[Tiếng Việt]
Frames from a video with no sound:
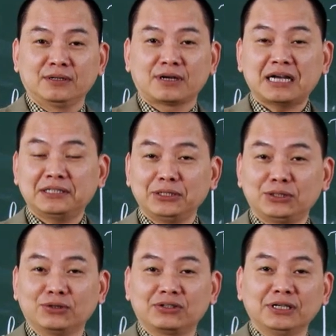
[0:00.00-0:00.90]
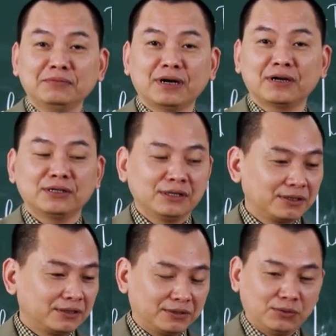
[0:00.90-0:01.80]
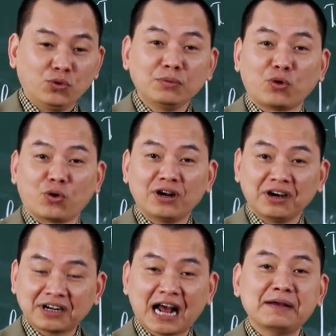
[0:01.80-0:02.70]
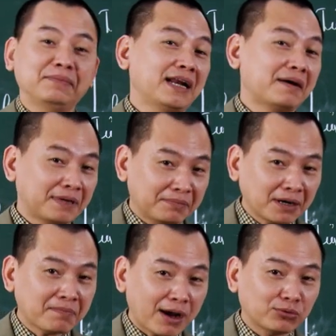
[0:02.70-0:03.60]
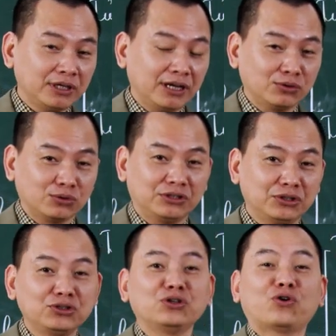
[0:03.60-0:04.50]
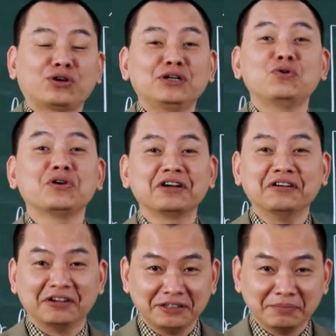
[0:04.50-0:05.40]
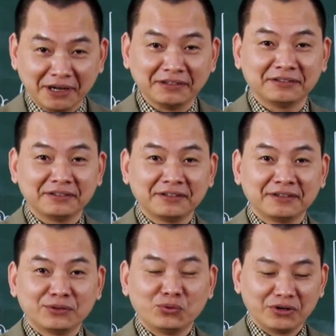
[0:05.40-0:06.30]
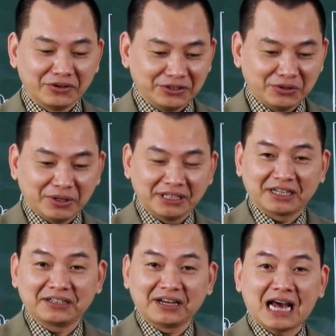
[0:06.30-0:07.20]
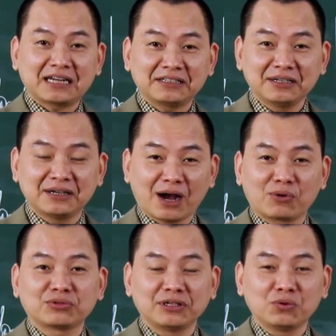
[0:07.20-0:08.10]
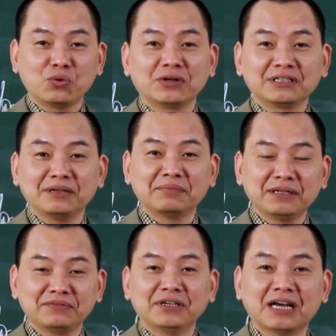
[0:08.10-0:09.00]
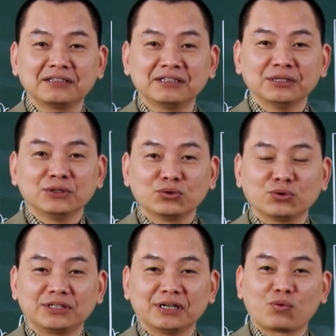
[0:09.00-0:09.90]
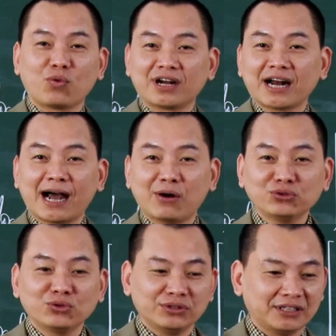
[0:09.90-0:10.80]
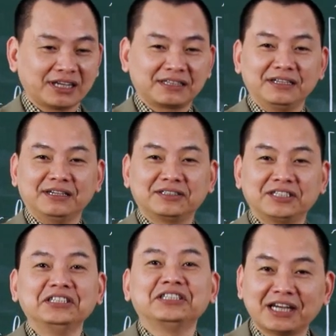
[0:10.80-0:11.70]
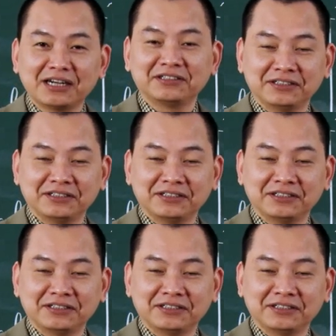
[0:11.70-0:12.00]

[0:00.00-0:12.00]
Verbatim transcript: các anh chị thử tính mà ừ, nuôi một con lợn 20 năm đã mất bao tiền rồi chứ chưa nói đến nuôi người như mình nuôi người như mình là tiền ăn tiền học tiền uống tiền bệnh viện rồi tiền quần áo rồi là tiền sĩ diện